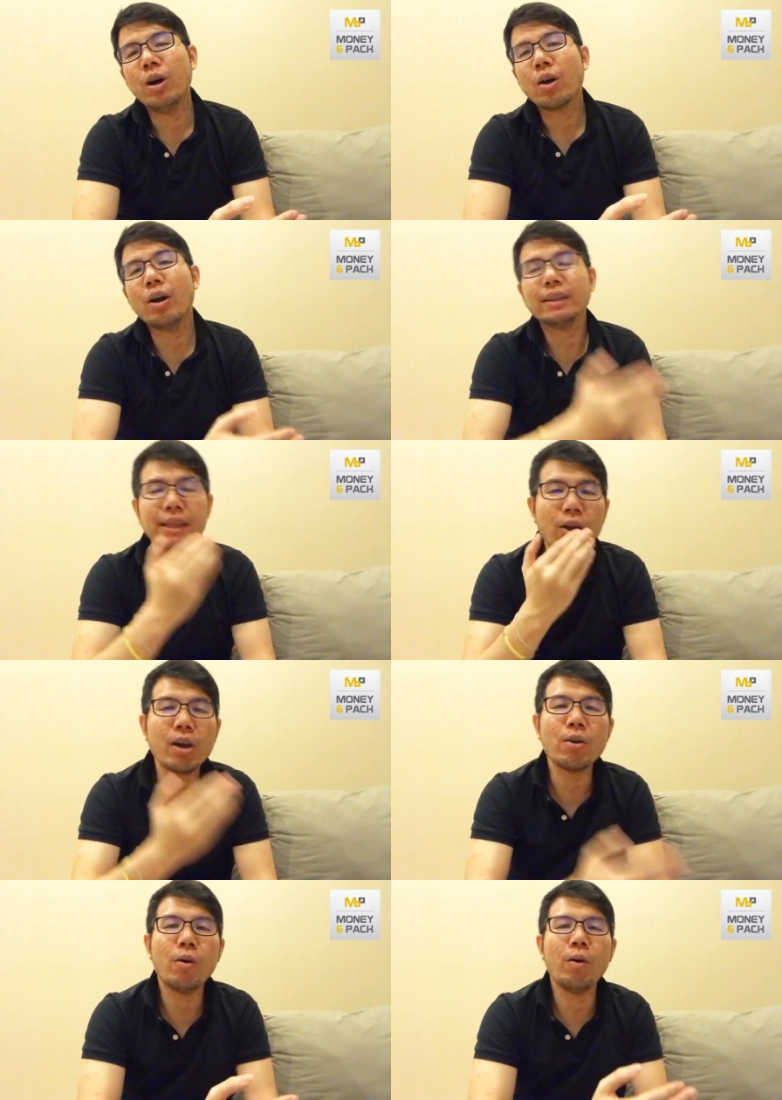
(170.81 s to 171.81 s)
ก็ซื้อคอน
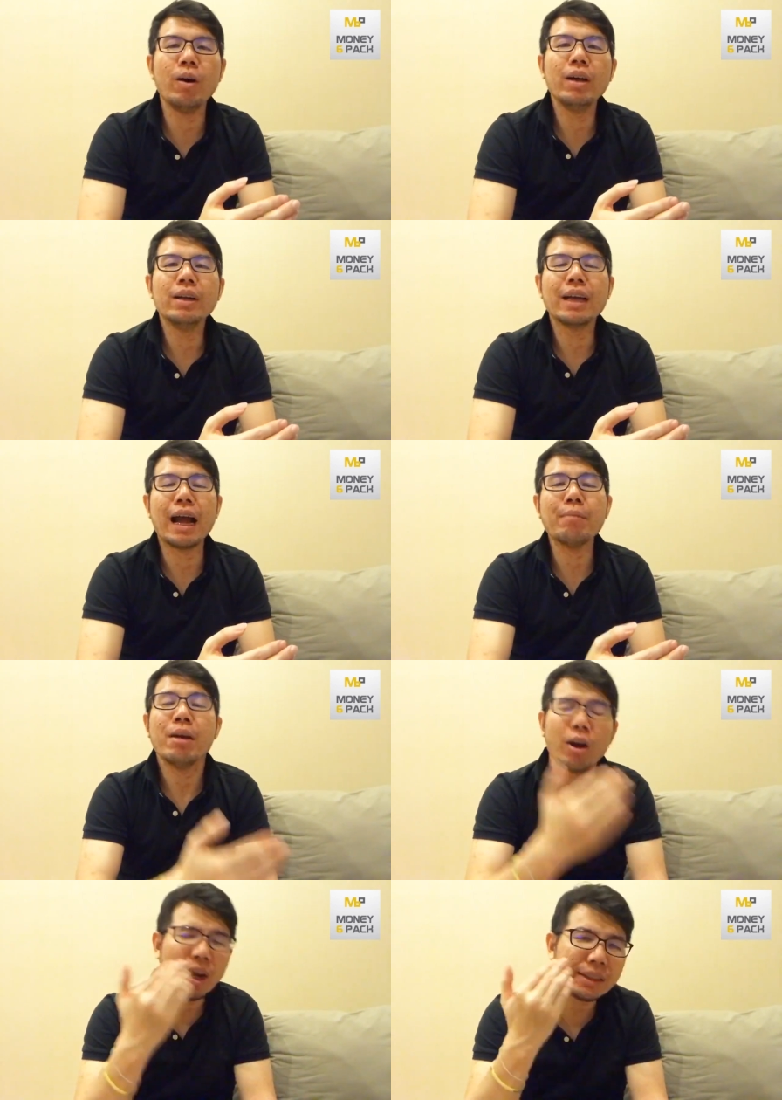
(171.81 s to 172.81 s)
โดนะครับ
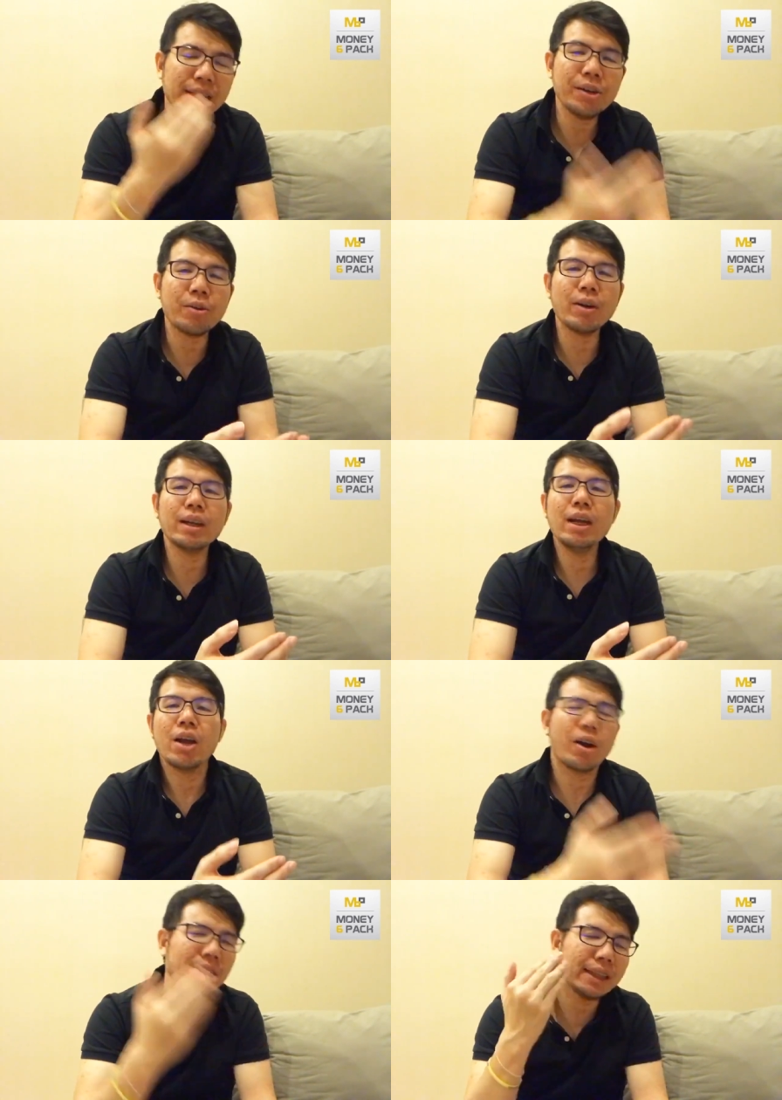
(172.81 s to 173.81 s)
ก็ซื้อรถ
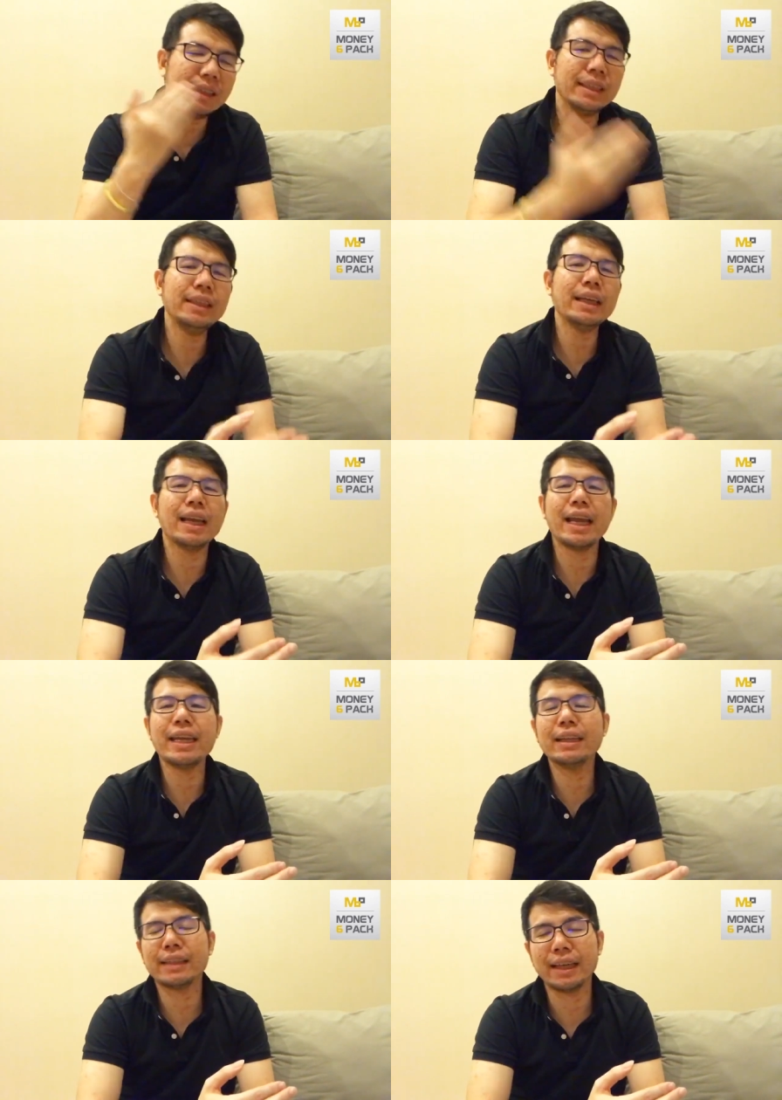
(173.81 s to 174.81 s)
ก็ซื้อซื้อหลา
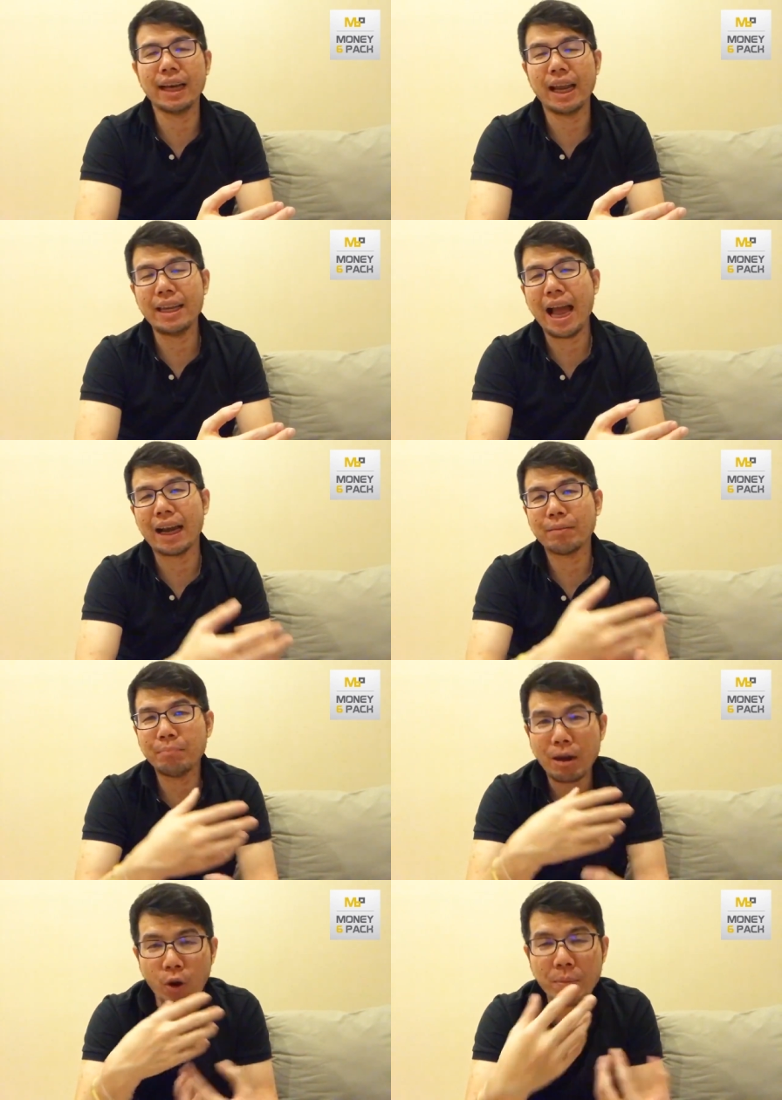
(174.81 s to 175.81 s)
ยๆสิ่งหลายๆอย่างบา
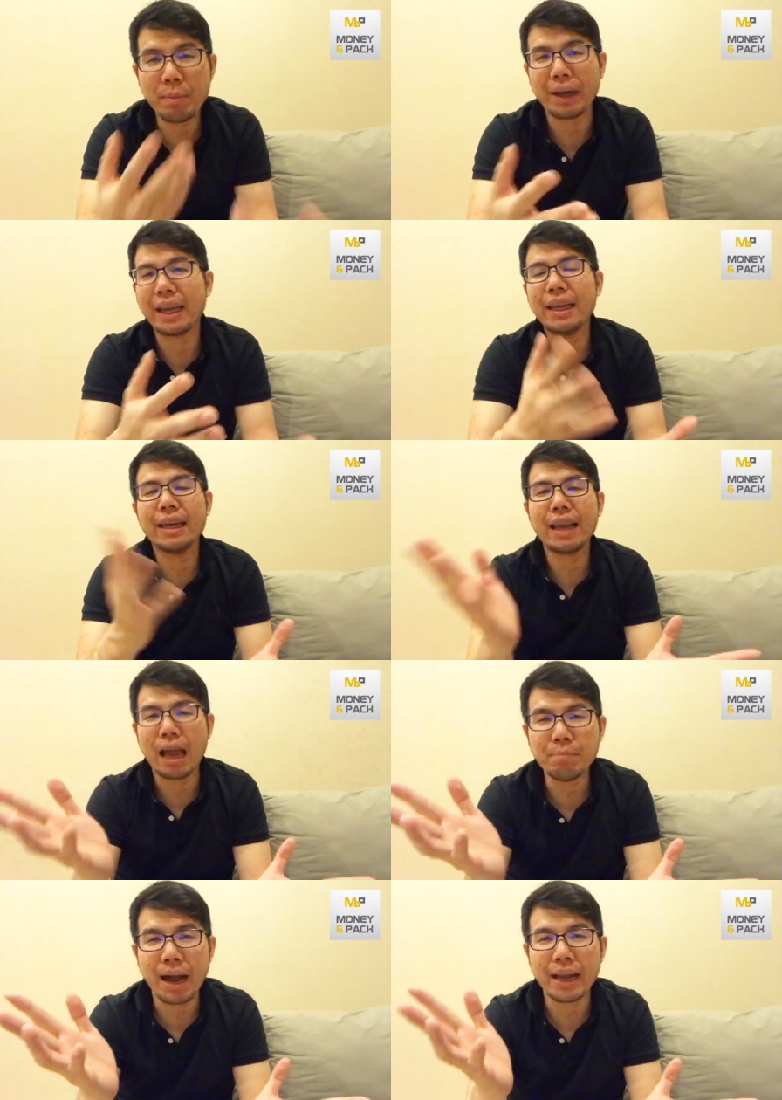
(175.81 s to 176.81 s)
งคนมีบัตรเครดิตหลาย
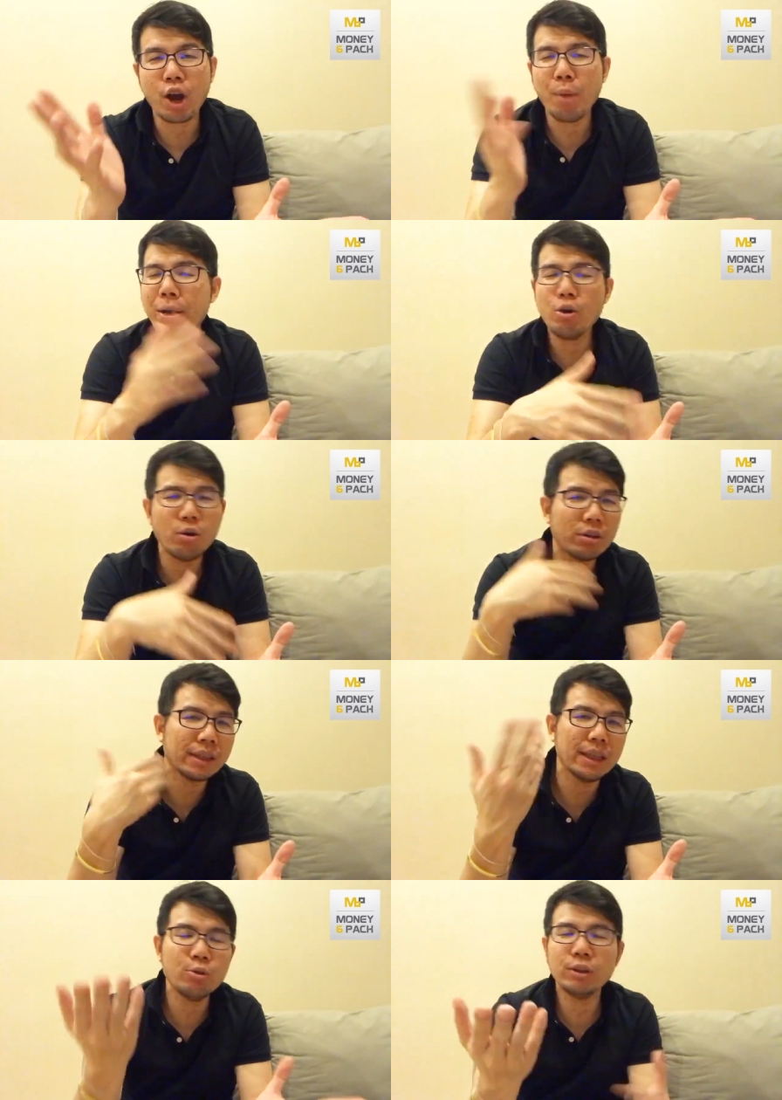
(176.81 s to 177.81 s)
ใบก็ไปรูด
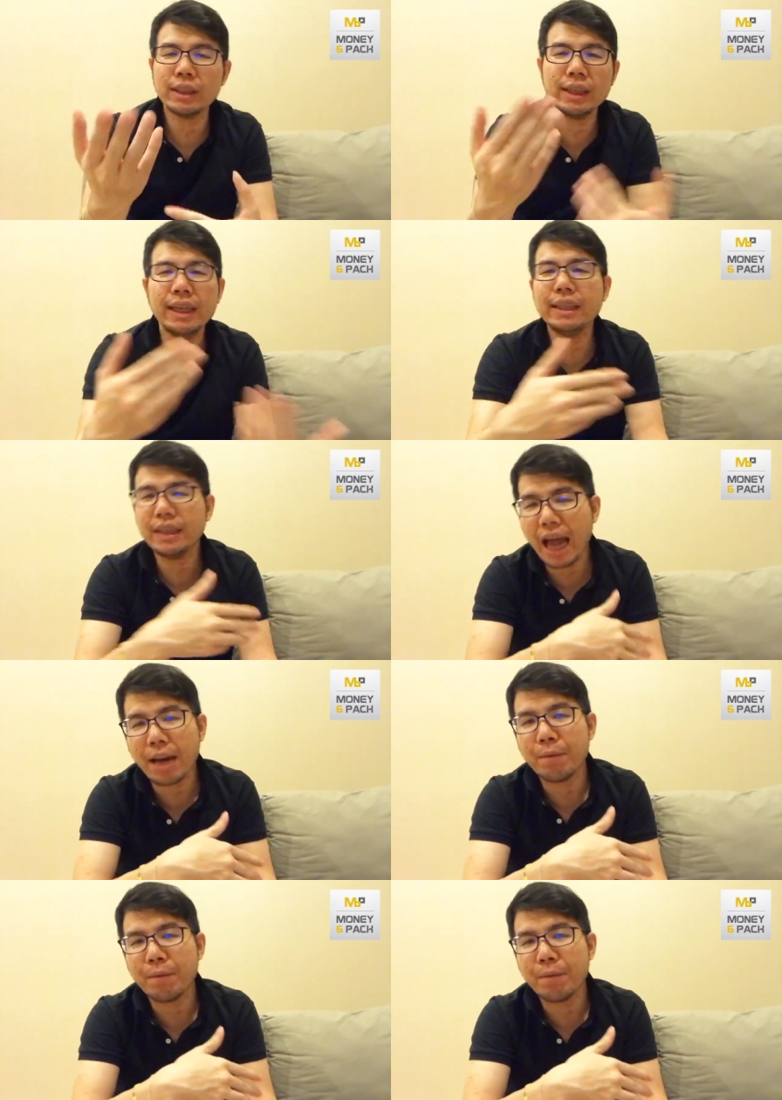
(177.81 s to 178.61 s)
ซื้อนู่นซื้อนี้ซื้อนั่น